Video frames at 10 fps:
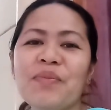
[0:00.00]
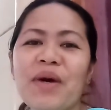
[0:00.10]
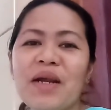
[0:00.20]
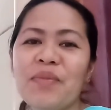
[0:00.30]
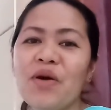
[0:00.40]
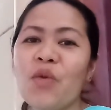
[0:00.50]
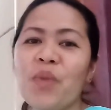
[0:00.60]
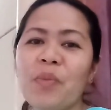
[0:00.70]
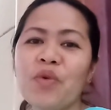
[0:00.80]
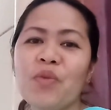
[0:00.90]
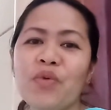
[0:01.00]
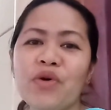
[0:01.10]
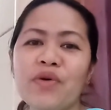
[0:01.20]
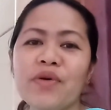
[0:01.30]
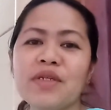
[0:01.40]
para makop up ko po
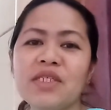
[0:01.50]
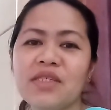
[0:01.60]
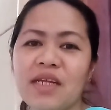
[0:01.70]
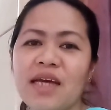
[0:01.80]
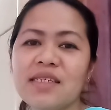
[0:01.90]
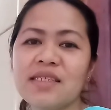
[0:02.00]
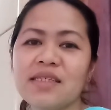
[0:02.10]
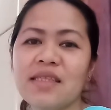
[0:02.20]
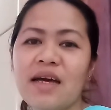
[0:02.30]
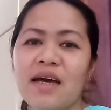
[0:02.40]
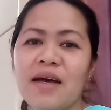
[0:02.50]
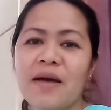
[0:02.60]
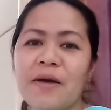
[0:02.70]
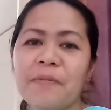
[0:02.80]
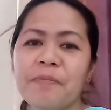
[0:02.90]
yung stress
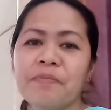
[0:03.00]
na